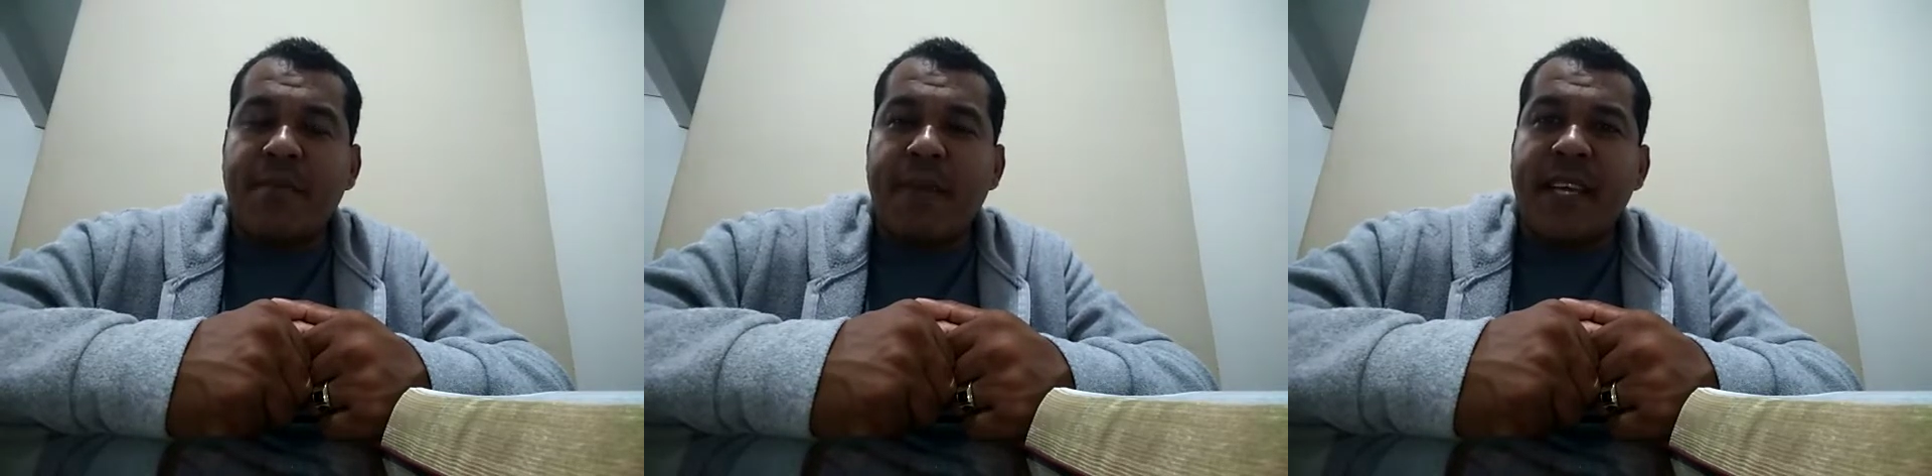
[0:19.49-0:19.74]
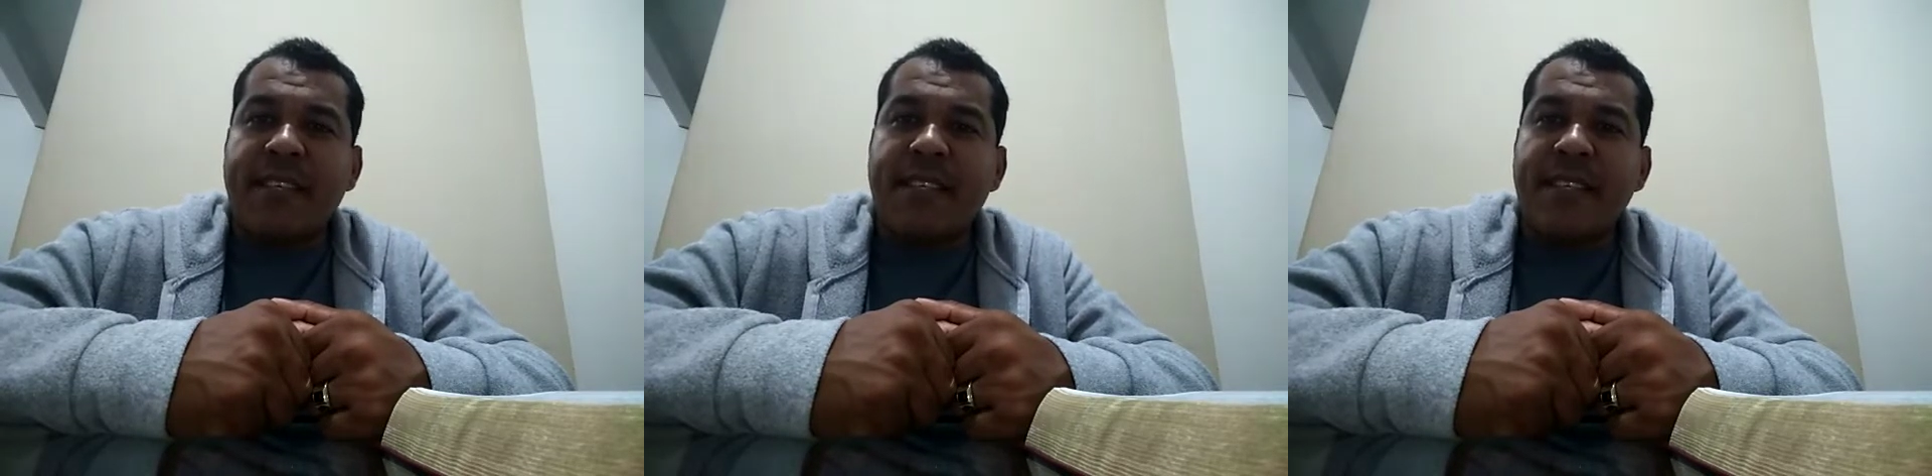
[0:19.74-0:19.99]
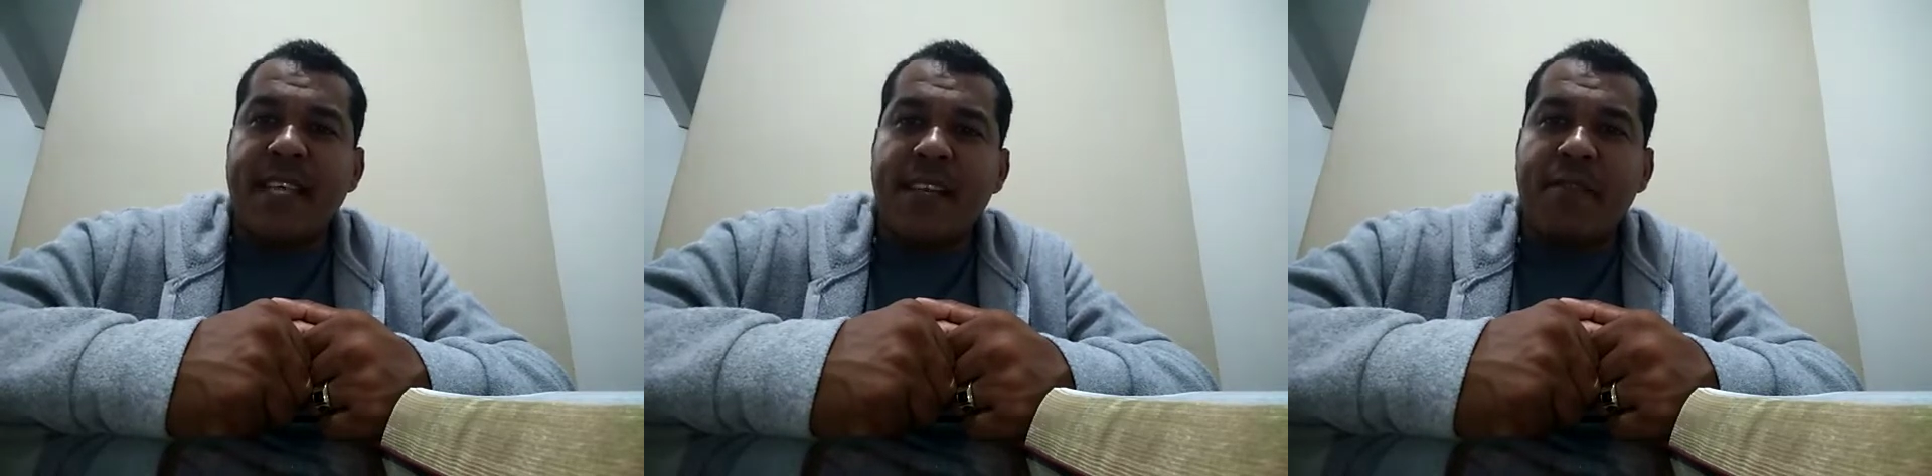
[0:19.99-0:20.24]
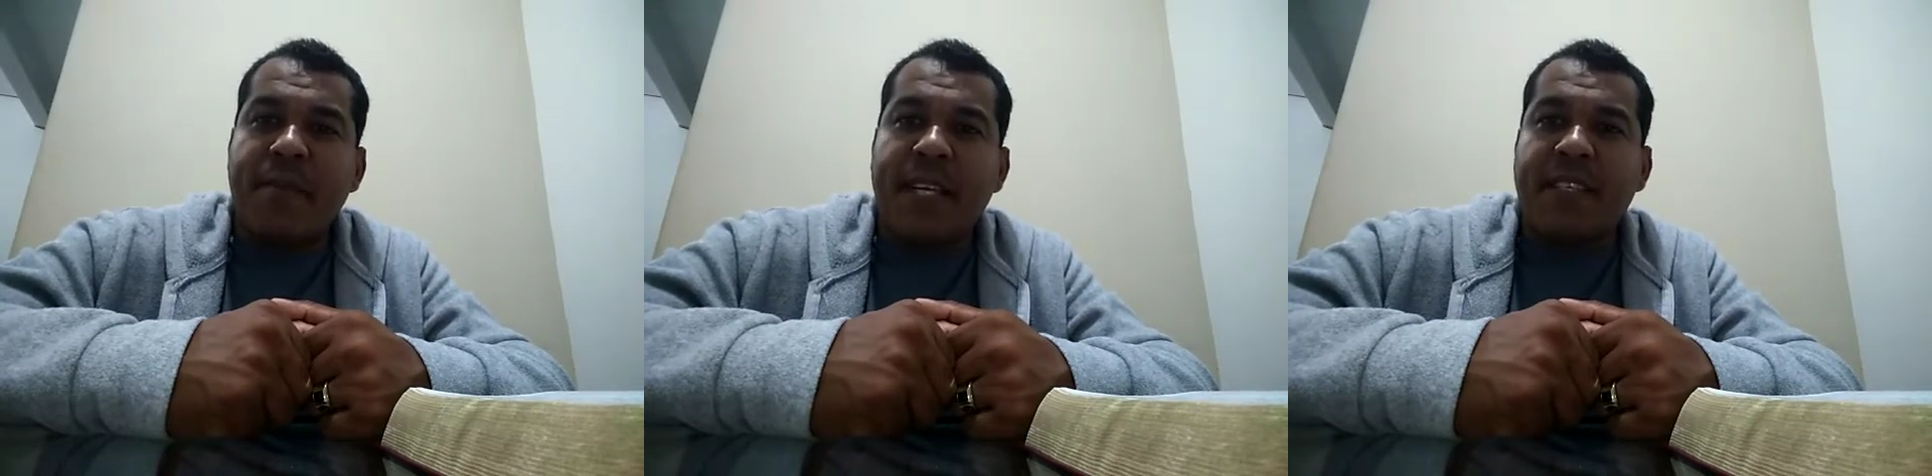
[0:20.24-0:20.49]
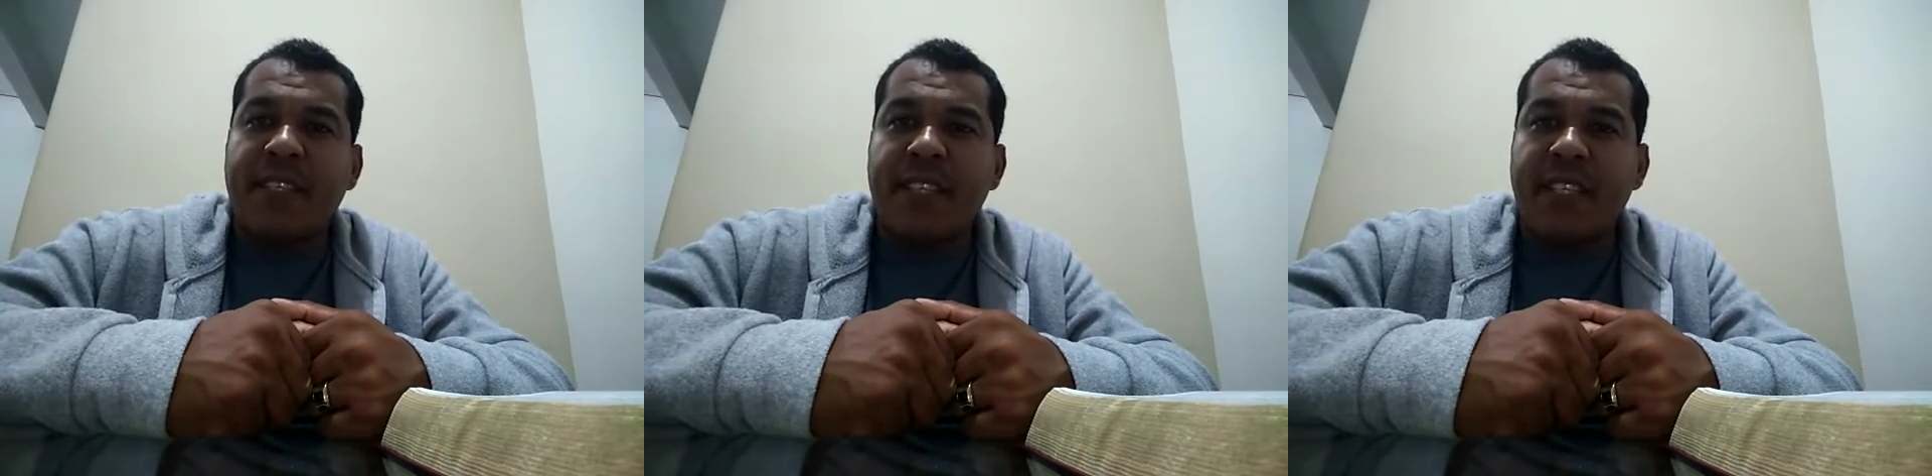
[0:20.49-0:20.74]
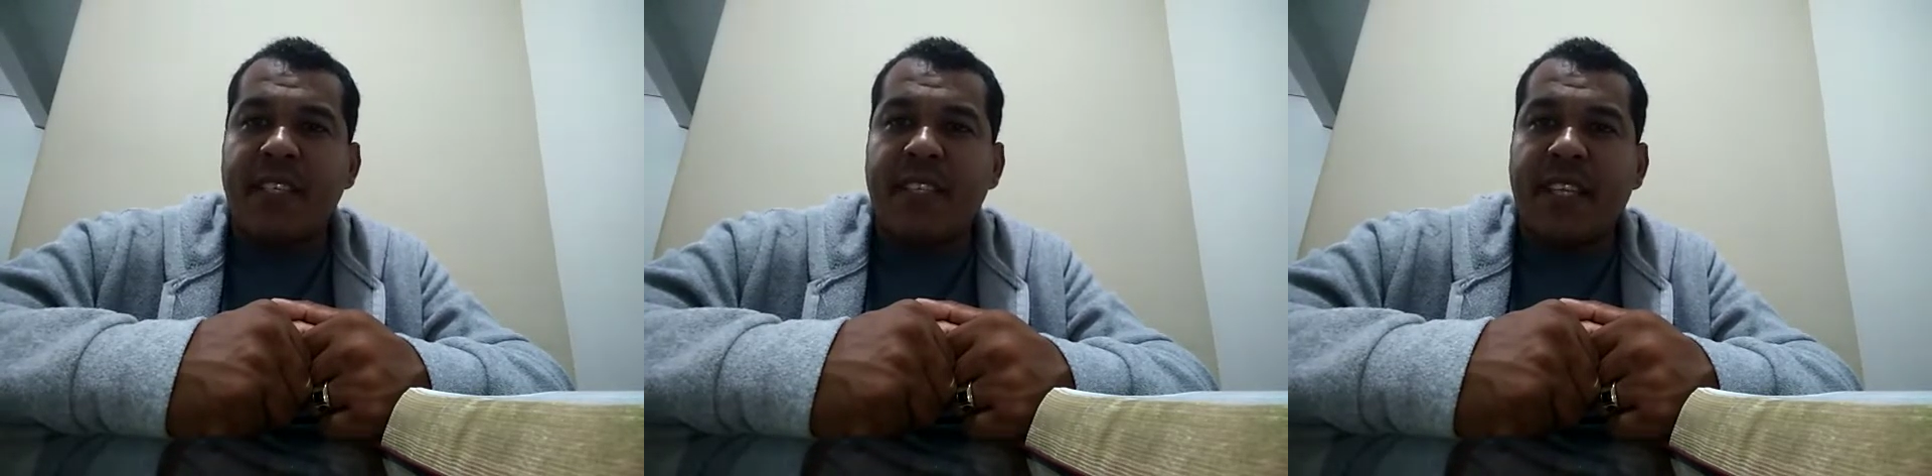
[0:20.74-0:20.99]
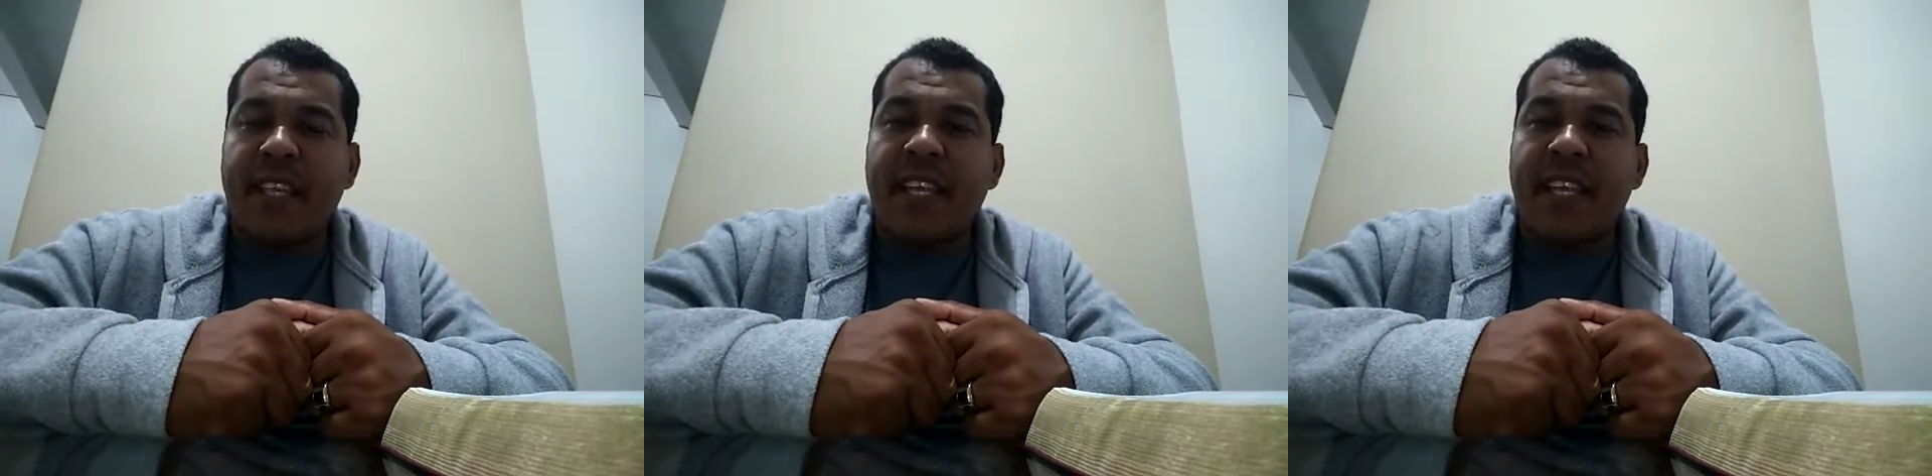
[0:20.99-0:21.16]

Marcelo Batista,